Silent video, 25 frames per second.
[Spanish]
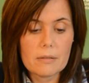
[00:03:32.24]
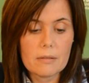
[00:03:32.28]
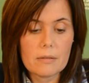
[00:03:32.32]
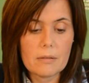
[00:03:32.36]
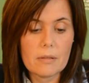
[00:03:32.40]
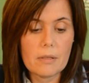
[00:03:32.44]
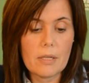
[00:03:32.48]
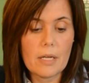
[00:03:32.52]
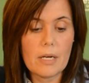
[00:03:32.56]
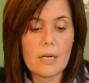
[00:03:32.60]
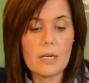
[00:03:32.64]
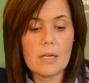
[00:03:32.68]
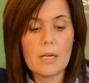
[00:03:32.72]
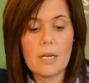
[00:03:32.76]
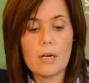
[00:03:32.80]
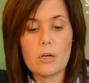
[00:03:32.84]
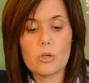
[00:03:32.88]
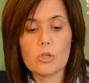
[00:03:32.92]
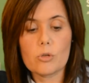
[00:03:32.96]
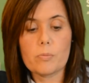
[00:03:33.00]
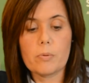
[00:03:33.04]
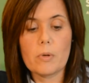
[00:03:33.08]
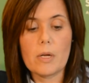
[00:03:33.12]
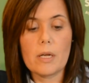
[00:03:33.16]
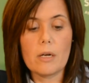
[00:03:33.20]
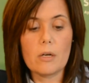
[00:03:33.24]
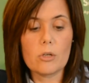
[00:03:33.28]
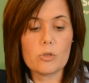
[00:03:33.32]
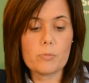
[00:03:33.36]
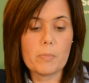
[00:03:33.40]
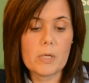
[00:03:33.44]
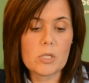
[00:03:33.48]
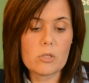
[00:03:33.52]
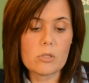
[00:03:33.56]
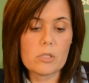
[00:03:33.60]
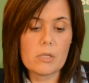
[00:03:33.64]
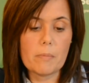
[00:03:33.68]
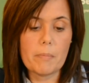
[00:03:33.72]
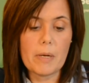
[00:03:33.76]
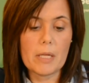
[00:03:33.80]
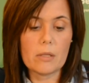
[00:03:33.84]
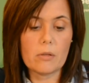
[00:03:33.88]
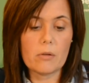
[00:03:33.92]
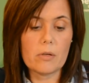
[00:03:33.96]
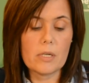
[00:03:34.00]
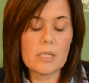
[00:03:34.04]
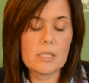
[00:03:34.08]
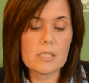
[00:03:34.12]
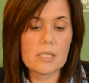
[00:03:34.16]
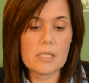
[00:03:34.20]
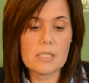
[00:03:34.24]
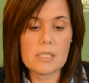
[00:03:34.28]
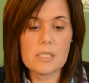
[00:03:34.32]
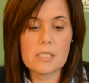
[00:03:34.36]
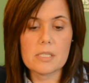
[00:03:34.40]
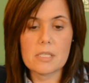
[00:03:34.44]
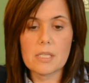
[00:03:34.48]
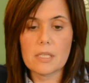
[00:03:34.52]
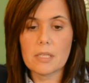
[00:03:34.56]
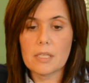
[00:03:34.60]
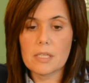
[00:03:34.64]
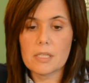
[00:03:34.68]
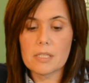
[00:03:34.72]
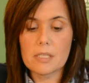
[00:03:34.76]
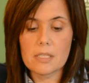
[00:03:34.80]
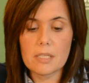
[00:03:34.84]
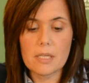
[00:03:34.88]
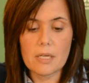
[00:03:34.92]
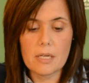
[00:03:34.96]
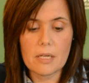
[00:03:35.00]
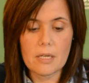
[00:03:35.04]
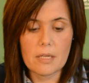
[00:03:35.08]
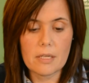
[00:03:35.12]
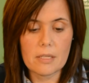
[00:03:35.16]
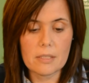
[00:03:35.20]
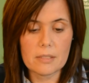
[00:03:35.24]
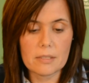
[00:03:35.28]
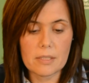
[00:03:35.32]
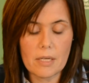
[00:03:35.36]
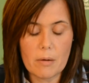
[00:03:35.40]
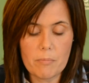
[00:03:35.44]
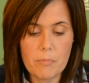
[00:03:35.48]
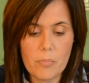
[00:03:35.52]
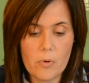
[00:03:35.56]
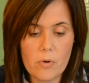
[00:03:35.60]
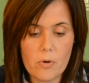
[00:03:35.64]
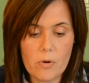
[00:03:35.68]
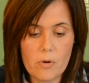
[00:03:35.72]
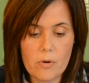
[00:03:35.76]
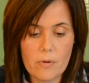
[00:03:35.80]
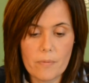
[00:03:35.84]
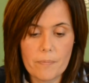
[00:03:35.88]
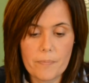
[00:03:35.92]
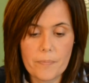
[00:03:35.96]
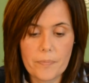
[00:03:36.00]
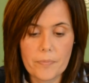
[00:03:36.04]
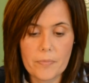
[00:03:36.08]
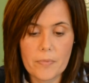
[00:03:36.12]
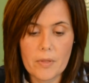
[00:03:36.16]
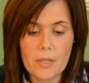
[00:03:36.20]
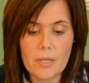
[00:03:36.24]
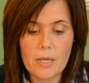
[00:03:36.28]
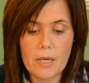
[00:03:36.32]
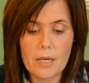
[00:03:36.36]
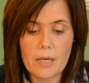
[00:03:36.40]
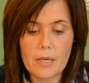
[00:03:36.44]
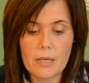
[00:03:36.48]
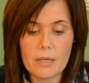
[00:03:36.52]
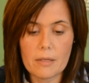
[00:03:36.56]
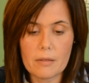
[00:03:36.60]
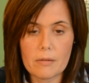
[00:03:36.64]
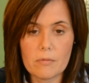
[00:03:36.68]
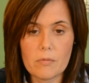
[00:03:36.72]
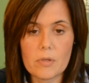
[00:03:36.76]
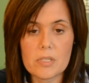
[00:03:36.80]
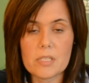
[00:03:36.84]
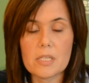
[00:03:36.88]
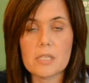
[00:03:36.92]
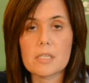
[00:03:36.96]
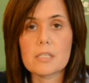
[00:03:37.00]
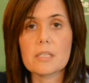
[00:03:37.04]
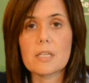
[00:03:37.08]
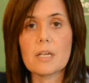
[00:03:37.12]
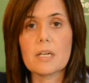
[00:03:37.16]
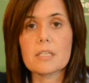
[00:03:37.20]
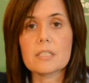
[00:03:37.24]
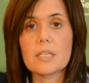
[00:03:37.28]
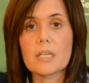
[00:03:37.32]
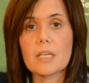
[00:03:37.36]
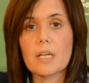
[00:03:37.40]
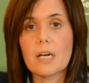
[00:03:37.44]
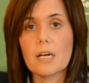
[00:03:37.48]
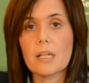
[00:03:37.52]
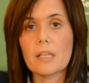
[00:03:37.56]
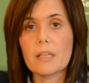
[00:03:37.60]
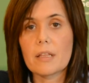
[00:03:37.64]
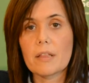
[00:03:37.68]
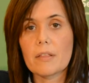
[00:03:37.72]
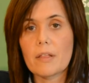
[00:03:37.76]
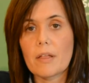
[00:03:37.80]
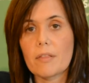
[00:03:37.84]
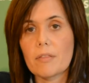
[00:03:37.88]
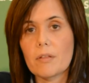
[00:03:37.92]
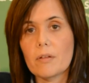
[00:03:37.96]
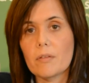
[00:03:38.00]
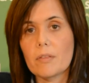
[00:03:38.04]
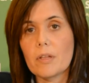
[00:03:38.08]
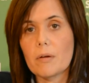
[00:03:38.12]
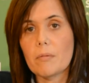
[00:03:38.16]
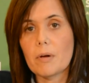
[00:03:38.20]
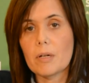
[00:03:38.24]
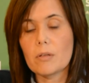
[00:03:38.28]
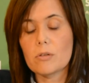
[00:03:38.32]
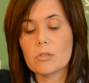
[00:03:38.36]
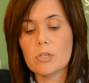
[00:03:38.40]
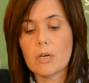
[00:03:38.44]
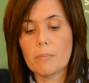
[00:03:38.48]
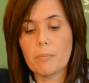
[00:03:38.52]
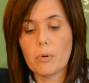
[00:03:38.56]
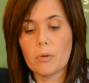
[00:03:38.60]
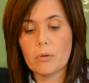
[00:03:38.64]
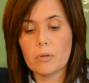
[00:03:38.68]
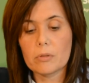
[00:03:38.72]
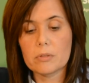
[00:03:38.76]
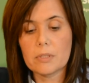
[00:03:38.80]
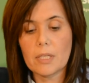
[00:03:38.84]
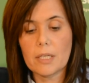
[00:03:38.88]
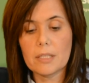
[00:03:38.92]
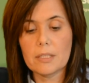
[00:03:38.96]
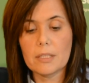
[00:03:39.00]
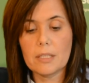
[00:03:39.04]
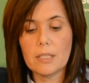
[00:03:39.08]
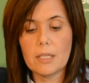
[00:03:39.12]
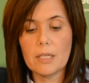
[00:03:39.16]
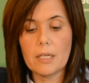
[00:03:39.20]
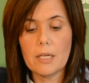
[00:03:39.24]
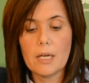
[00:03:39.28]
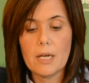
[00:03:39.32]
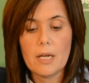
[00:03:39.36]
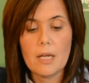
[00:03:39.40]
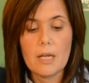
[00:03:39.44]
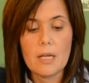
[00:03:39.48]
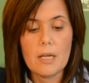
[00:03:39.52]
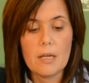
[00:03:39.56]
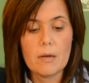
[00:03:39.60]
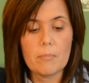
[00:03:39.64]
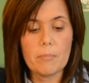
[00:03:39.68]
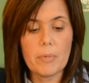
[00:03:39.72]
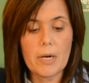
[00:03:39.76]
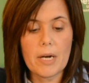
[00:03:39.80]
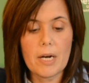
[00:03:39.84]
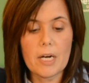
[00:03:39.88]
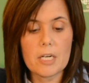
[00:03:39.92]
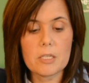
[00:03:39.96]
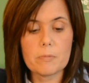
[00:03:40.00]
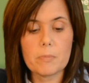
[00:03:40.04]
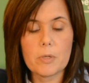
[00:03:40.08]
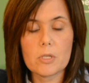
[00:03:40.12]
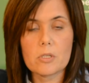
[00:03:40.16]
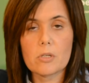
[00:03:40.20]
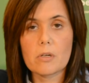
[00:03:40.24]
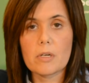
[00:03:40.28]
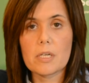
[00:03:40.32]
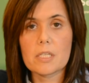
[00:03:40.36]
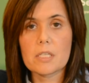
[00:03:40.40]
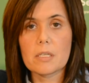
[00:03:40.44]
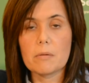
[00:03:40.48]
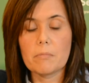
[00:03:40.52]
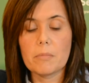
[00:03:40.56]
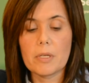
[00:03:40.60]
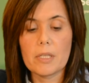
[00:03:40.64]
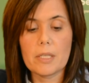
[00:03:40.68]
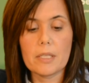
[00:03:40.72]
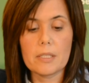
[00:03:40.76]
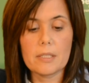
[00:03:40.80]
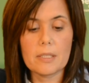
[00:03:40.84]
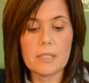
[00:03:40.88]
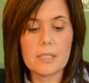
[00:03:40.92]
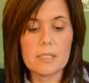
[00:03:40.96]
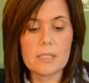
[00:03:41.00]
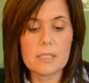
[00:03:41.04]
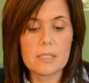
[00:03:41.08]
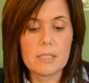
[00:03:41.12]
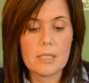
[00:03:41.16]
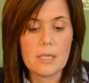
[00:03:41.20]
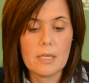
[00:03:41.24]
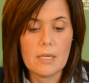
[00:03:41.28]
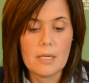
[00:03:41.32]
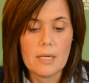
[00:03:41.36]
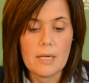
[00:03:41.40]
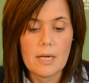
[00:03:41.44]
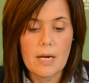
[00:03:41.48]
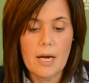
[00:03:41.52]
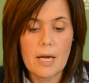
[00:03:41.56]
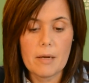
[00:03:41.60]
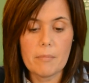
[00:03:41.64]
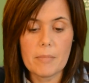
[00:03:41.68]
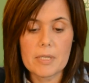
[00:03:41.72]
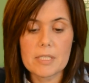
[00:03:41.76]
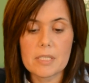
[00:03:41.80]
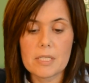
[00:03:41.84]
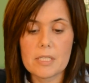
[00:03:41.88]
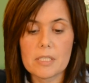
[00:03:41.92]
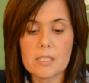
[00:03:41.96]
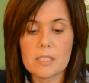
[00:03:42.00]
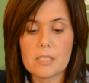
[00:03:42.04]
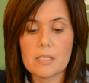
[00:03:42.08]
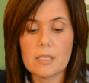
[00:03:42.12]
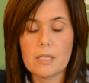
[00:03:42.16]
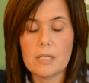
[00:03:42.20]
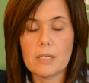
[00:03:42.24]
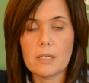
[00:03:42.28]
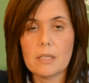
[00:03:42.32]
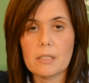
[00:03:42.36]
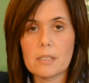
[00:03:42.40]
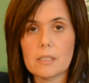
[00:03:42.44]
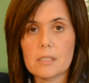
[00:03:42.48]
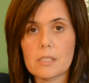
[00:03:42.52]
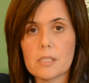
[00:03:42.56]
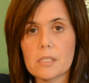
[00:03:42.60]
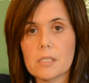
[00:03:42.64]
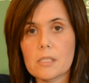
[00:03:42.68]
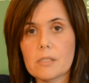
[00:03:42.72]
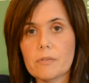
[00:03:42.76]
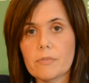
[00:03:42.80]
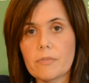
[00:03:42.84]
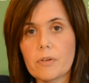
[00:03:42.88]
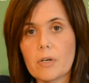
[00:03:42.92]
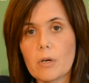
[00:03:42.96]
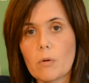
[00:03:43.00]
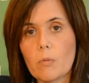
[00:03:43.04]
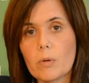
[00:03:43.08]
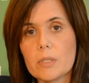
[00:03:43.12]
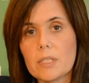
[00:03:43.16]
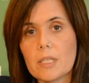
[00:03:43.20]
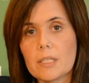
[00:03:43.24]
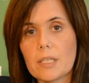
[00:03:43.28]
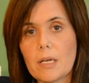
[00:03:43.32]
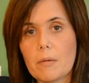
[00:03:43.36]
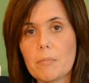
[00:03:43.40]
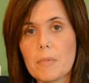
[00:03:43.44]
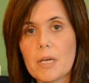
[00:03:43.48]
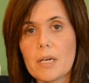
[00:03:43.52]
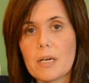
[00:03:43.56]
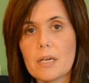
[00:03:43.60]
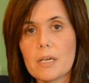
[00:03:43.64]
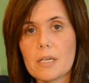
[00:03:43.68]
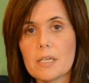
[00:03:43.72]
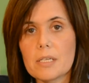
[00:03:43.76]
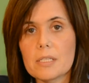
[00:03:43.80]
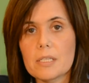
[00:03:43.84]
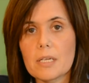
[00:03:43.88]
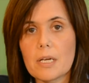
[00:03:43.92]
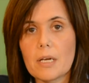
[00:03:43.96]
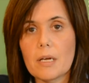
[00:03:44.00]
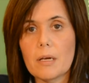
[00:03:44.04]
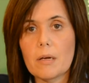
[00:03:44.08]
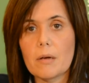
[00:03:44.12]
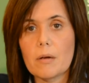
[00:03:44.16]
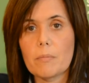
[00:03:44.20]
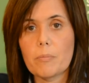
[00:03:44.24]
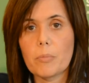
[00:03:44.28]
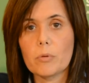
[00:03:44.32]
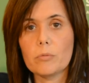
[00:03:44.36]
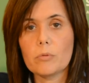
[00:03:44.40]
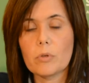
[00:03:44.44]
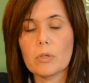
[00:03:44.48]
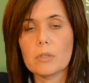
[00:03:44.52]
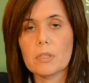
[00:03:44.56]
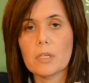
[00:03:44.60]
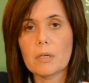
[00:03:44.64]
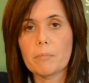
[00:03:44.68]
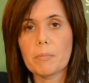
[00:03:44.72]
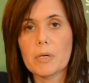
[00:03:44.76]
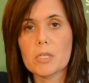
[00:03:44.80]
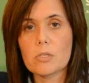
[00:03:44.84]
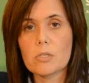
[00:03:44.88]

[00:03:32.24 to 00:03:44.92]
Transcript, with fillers: los, pasos de peatones existentes tampoco. Eh, no existe señalización de baldos podotáctil para las personas invidentes. Además es, frecuente también en ese punto entre,